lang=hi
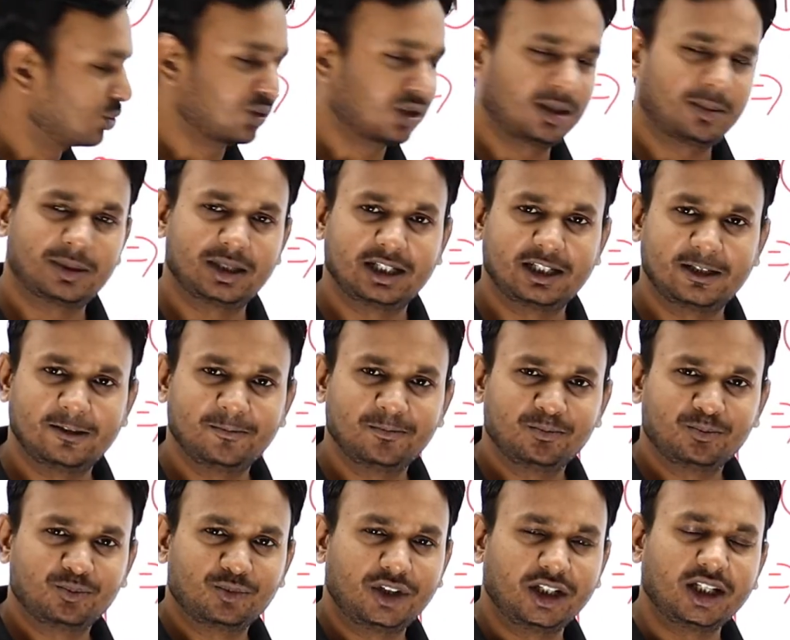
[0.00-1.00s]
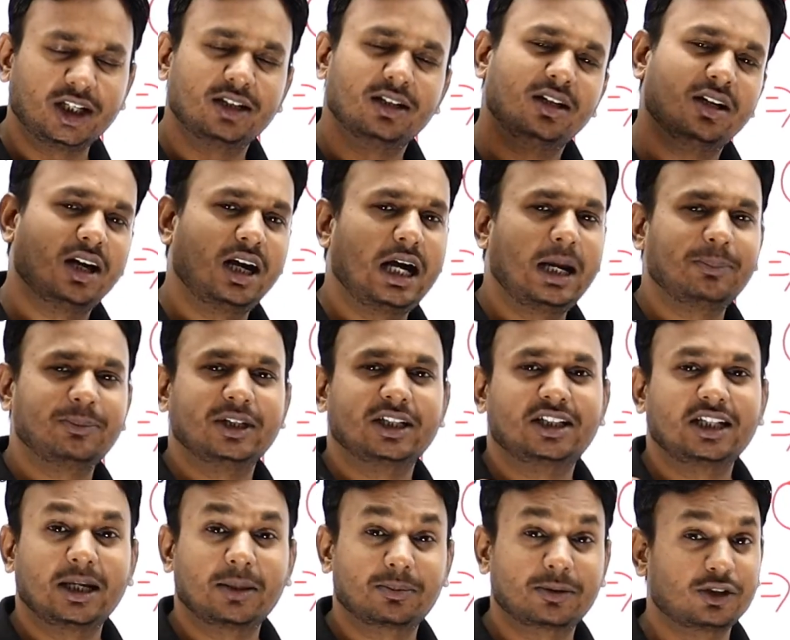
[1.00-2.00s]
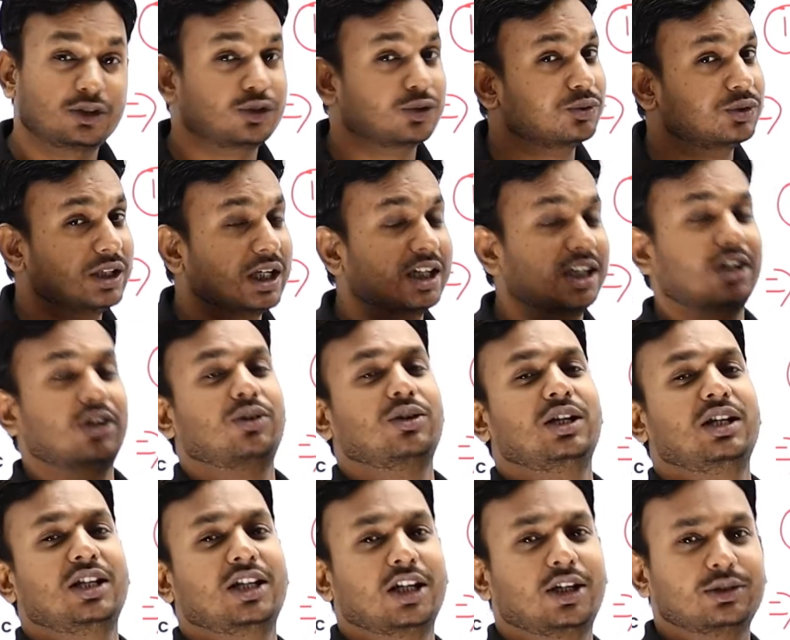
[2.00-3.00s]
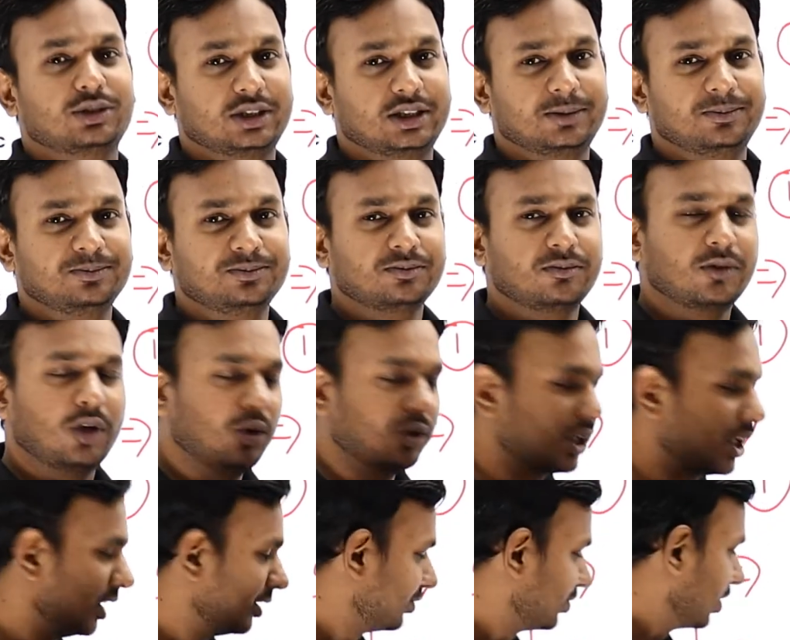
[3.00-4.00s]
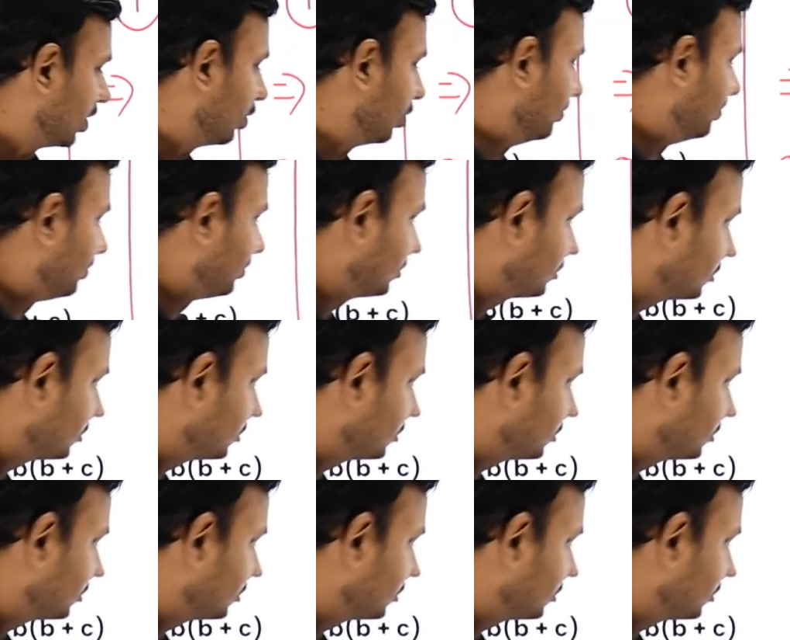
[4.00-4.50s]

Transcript: तोड़ना पड़ेगा ठीक है आप देखिए आपकी सुविधा के अकॉर्डिंग क्या होता है ओके चलो